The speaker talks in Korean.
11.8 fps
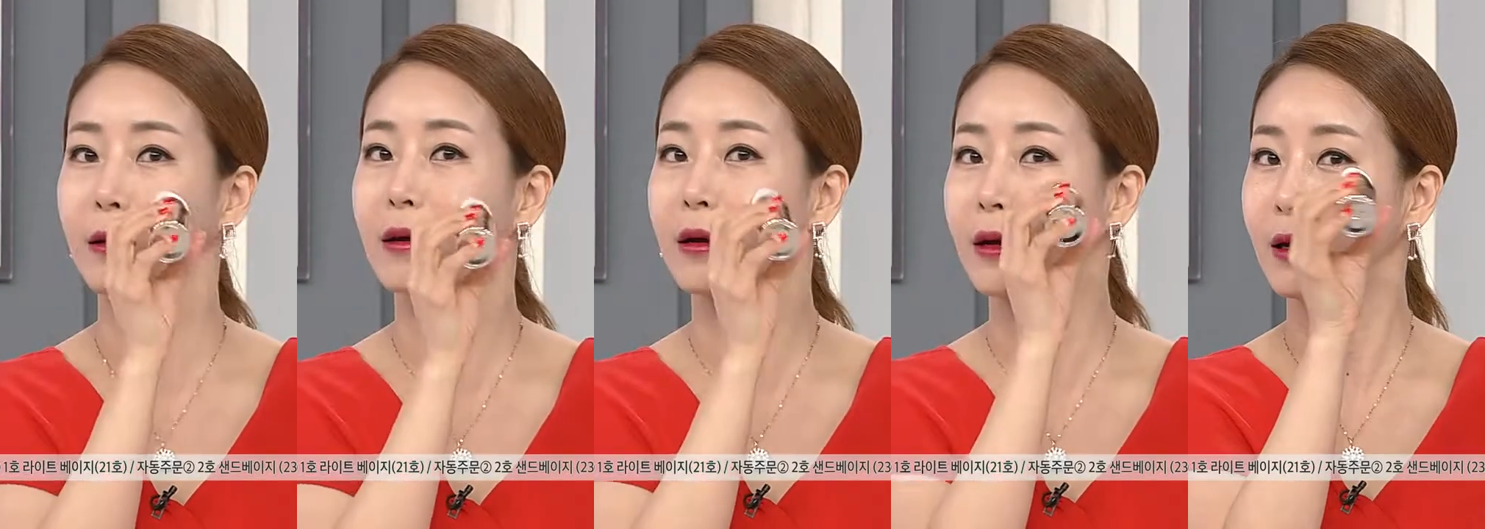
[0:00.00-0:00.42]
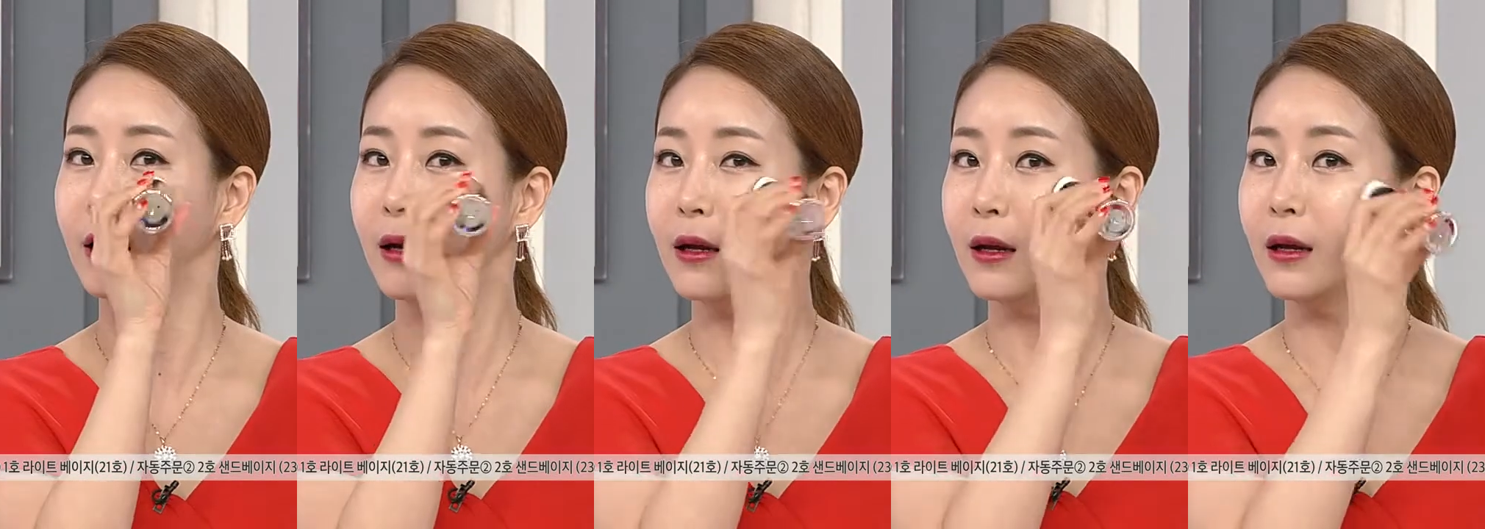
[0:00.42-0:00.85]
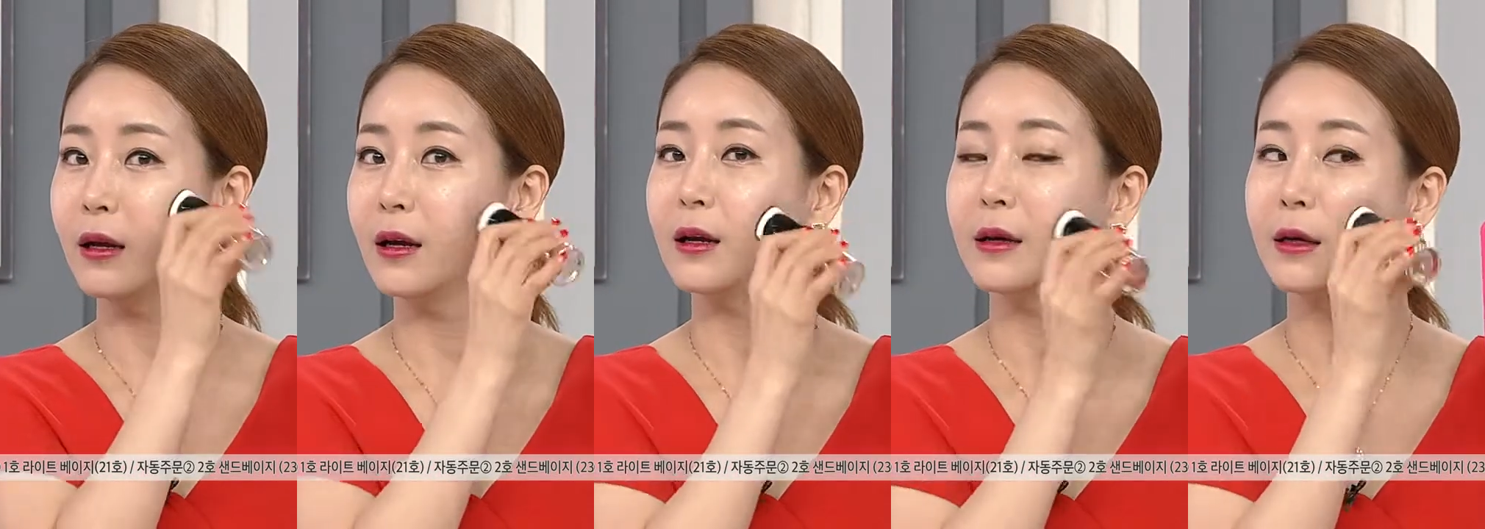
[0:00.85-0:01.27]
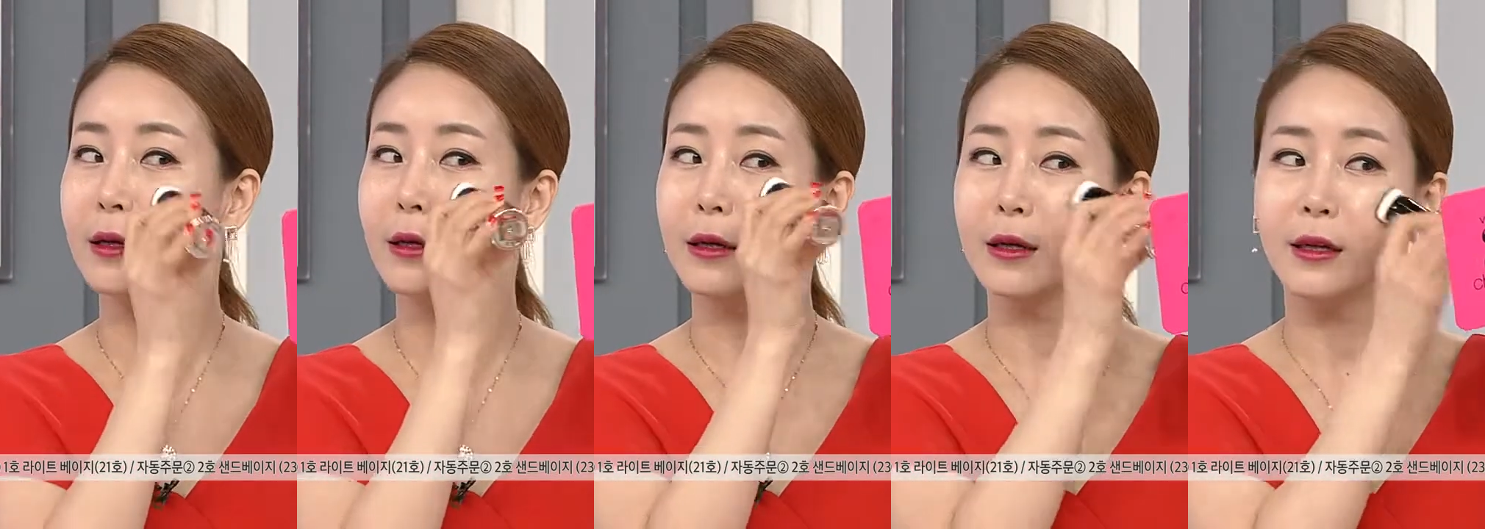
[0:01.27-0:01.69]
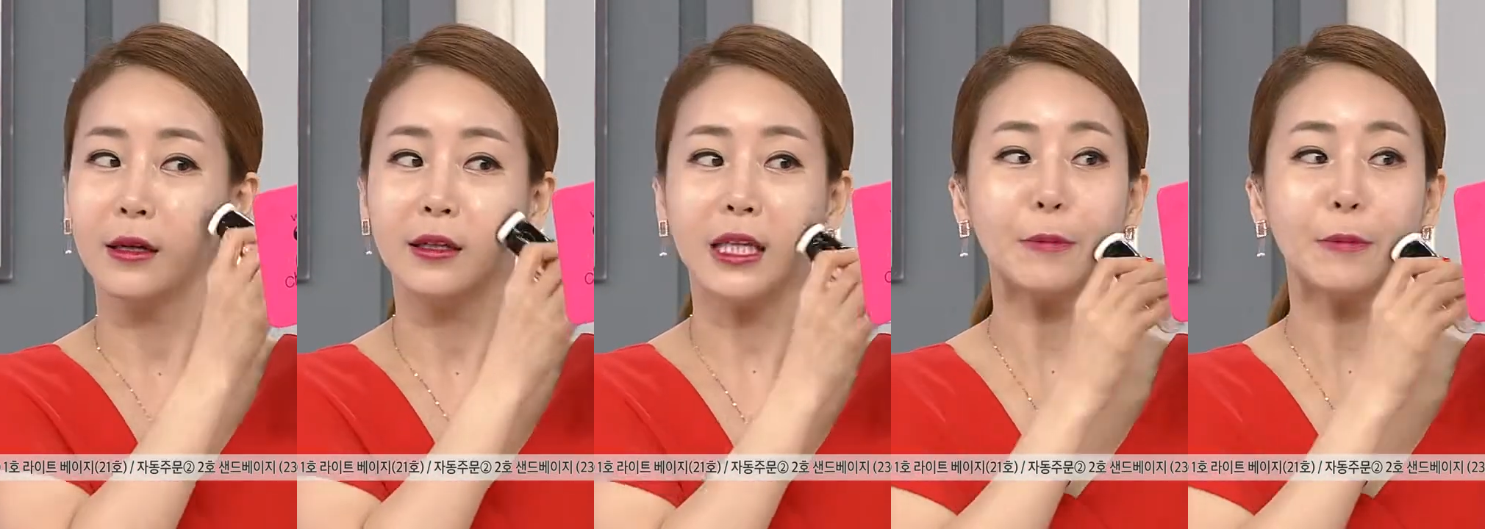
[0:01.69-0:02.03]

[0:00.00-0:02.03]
팡팡팡팡 캡슐이 지금 터지고 있는 거죠.